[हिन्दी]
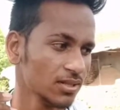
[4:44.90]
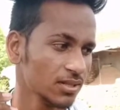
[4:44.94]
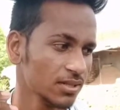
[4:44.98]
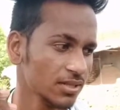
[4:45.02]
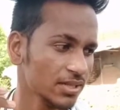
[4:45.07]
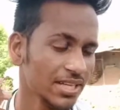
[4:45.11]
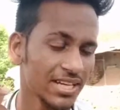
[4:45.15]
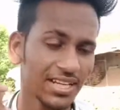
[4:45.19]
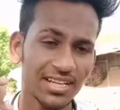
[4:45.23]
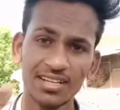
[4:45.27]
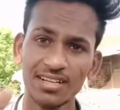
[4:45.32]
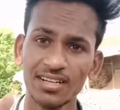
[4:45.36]

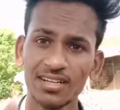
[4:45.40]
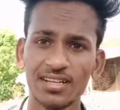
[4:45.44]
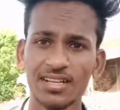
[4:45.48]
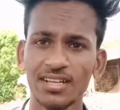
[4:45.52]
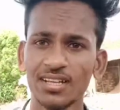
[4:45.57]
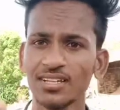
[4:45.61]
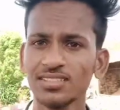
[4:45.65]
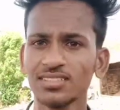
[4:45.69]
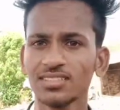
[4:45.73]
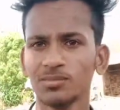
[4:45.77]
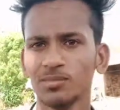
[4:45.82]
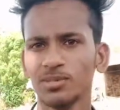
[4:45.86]
डेढ़ घंटे
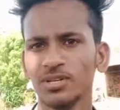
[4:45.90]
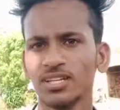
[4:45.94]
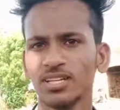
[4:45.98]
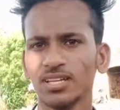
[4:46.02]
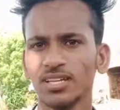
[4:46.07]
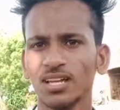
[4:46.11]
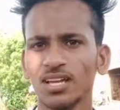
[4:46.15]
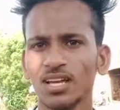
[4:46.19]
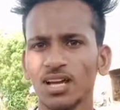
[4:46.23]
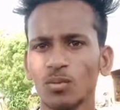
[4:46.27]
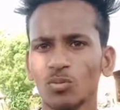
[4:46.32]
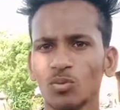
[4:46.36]
का समय
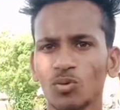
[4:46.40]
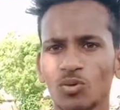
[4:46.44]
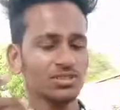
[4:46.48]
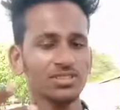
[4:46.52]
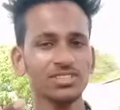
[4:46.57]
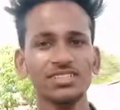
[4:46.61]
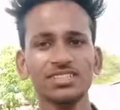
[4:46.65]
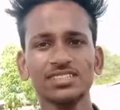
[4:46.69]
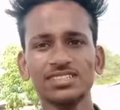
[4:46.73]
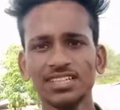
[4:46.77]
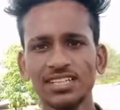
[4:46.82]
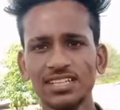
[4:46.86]
लगेगा आपको
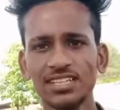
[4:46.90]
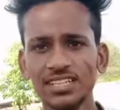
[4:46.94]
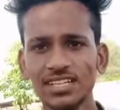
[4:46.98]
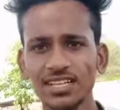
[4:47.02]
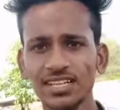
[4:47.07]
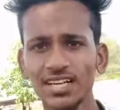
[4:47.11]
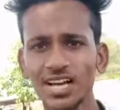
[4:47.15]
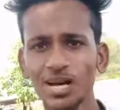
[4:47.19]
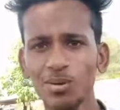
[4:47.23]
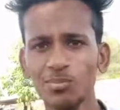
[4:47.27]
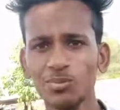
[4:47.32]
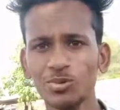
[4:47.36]
इस तरीके
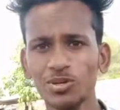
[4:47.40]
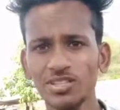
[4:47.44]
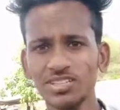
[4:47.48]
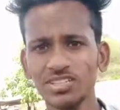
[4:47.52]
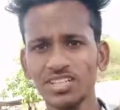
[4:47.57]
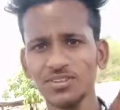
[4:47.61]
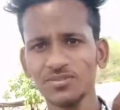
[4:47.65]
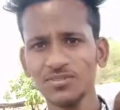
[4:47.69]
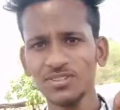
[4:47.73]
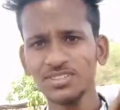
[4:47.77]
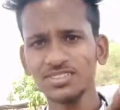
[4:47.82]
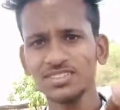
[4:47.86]
का आपको
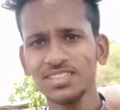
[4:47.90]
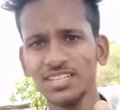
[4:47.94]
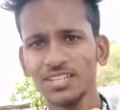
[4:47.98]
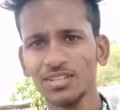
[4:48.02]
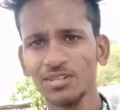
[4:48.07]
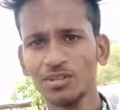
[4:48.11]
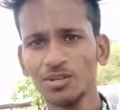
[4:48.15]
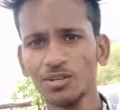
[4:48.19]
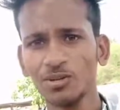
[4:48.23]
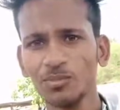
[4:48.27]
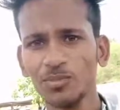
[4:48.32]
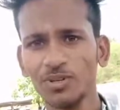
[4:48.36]
इंटरफेस
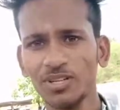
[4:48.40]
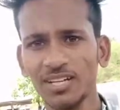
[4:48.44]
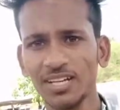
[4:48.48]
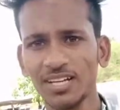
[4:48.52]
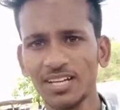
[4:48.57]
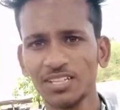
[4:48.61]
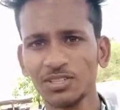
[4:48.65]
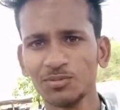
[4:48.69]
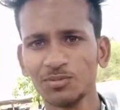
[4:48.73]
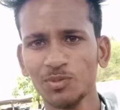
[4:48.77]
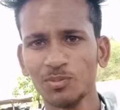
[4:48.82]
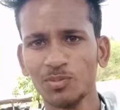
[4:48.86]
देखने को
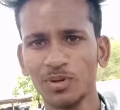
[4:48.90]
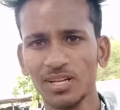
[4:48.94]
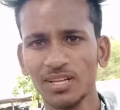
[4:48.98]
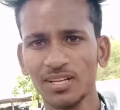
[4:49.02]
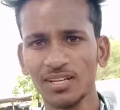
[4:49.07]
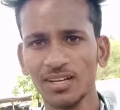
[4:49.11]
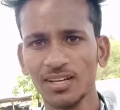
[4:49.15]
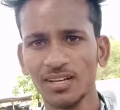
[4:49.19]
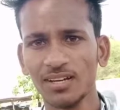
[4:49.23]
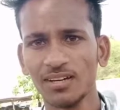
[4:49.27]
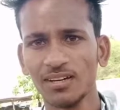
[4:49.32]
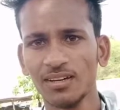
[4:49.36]
मिलेगा इस मोबाइल
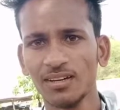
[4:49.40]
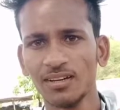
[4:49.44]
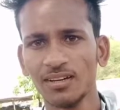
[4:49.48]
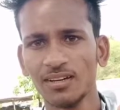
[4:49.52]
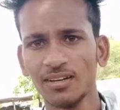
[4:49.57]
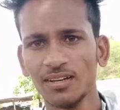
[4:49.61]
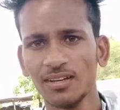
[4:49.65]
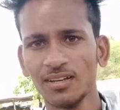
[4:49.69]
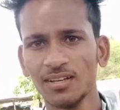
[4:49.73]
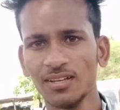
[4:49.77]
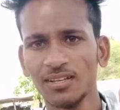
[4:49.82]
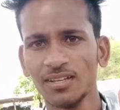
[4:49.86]
का
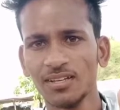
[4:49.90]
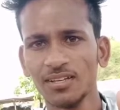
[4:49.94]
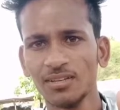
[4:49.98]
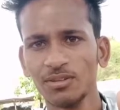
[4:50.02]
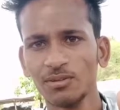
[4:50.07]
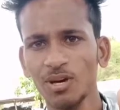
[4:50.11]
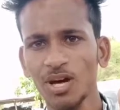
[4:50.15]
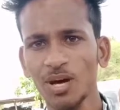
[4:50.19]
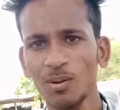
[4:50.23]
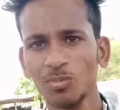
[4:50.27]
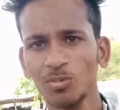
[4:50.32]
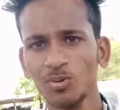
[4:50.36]

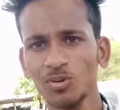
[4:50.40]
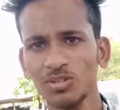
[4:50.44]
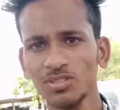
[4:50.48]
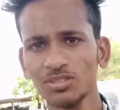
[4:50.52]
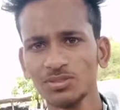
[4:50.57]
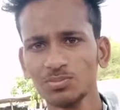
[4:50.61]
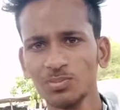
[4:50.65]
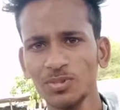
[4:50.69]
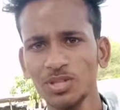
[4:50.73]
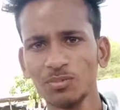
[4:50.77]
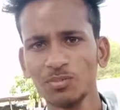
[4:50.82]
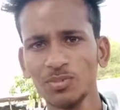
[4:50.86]
तो आपको
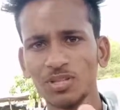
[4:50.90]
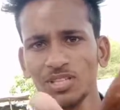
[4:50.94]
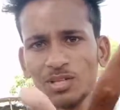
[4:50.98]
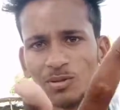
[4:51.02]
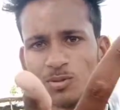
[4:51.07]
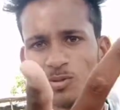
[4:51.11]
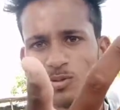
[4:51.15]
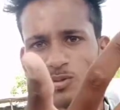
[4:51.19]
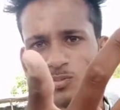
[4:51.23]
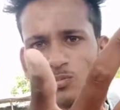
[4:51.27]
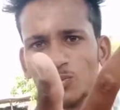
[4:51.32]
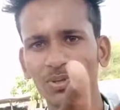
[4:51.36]
इसमें मतलब
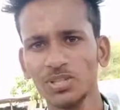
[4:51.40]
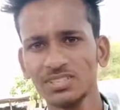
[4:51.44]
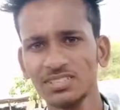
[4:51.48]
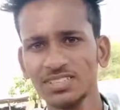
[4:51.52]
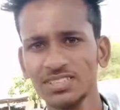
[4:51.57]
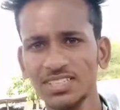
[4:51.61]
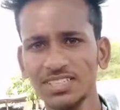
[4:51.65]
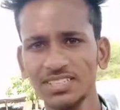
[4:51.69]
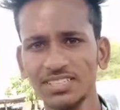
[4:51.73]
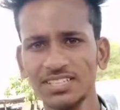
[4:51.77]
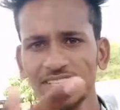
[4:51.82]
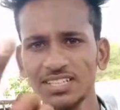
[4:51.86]
ऊपर
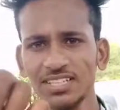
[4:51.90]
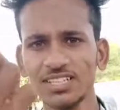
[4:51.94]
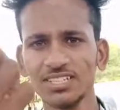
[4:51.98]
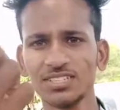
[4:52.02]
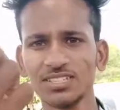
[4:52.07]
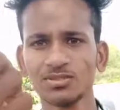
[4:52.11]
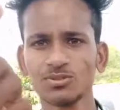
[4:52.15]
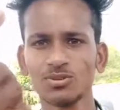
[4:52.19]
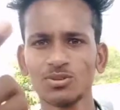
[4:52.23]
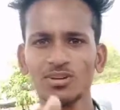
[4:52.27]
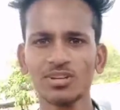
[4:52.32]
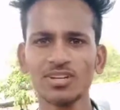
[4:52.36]
से नीचे
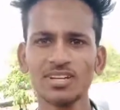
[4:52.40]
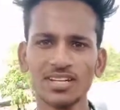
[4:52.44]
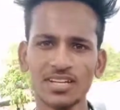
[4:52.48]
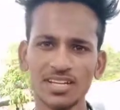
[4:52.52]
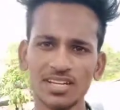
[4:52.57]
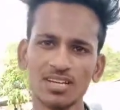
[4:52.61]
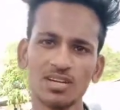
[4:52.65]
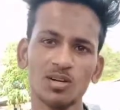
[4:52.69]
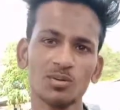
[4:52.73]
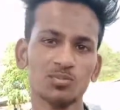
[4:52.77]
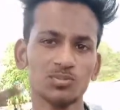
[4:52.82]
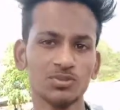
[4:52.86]
स्क्रॉल
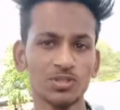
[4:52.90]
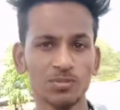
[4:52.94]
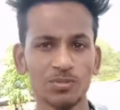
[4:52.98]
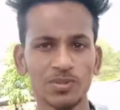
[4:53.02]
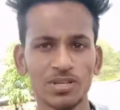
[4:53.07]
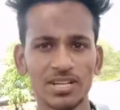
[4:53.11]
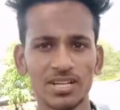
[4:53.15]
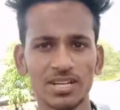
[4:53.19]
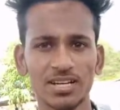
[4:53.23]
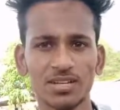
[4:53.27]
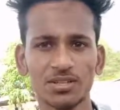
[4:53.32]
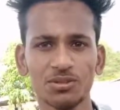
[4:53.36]
करने का ऑप्शन
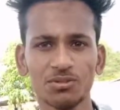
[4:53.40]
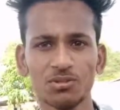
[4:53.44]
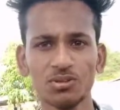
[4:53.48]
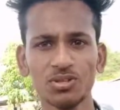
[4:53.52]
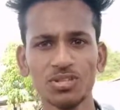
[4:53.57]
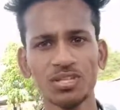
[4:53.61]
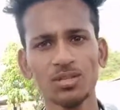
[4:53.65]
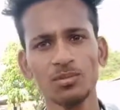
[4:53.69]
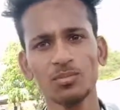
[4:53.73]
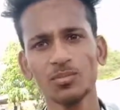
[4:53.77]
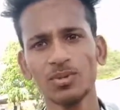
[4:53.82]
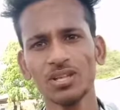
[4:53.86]
मिलेगा
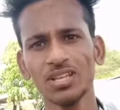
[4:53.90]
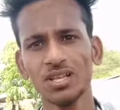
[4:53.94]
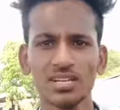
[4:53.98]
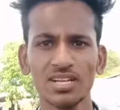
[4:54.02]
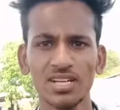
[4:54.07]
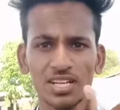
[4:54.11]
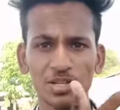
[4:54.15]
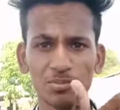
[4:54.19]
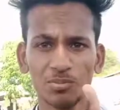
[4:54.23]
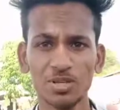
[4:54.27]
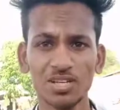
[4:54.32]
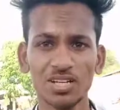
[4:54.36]
क्योंकि मतलब
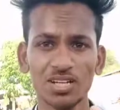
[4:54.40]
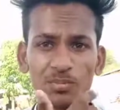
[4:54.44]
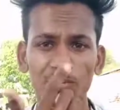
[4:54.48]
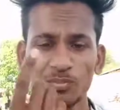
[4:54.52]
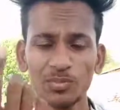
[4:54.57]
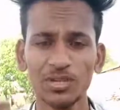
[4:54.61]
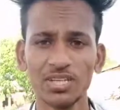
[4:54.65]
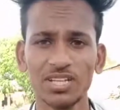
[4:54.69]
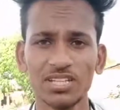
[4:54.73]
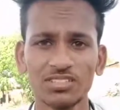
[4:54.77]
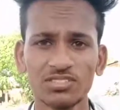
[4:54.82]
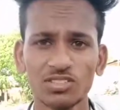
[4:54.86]
रेडमी
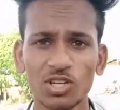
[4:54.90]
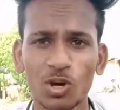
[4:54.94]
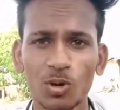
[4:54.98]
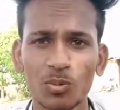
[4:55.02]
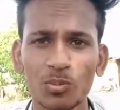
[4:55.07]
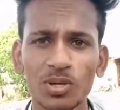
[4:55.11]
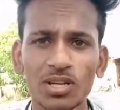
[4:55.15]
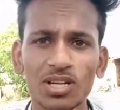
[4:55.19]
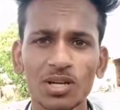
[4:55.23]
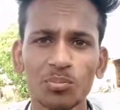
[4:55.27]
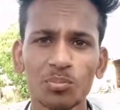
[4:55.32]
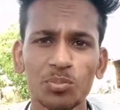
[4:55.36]
कंपनी
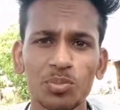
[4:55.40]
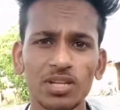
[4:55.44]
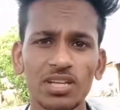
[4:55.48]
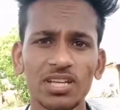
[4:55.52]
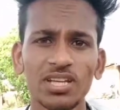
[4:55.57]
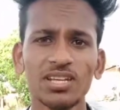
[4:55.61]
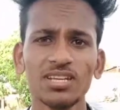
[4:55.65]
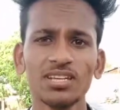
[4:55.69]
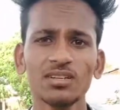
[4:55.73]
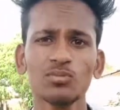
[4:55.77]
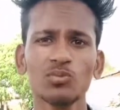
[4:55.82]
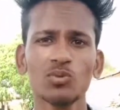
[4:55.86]
शाओमी कंपनी
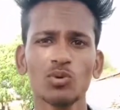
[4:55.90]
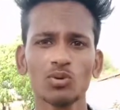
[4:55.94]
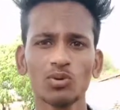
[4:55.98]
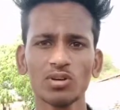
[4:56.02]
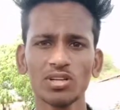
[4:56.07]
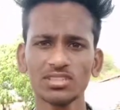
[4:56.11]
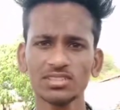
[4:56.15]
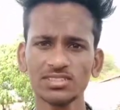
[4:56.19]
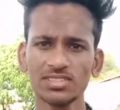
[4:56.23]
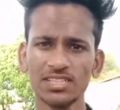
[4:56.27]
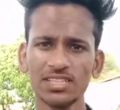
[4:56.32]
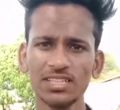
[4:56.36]
है ये पोको
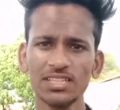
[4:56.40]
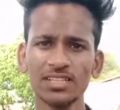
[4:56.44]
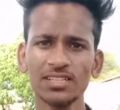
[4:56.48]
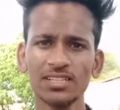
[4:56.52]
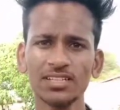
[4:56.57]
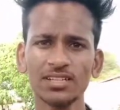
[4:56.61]
एक्स थ्री